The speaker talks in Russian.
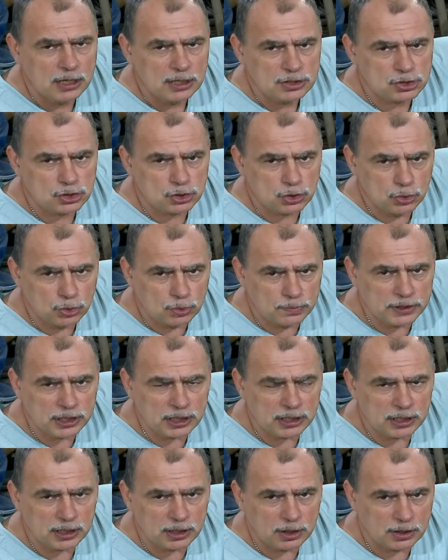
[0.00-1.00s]

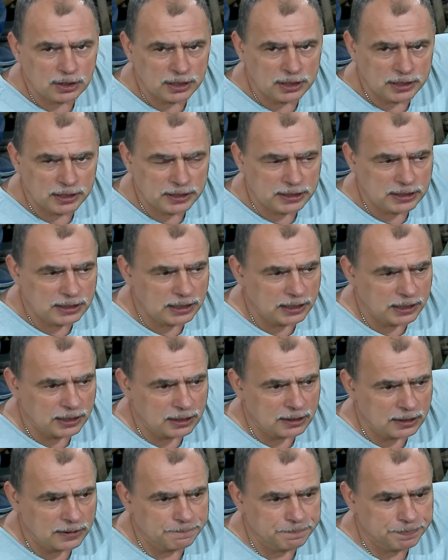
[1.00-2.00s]
Съемник э,
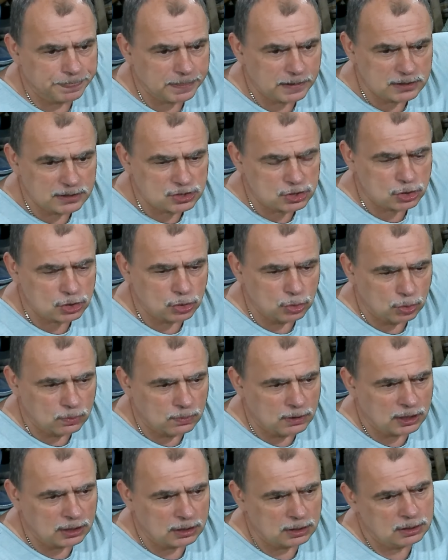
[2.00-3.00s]
для
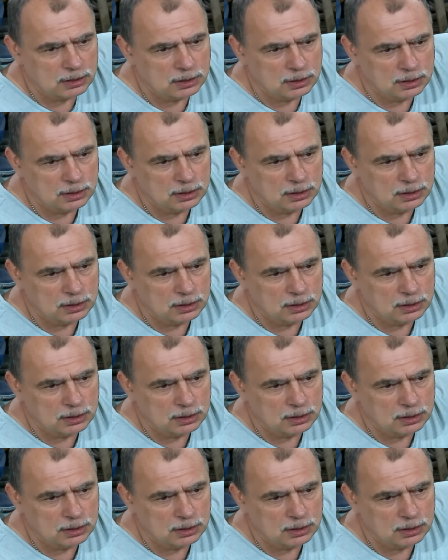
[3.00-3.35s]
съема,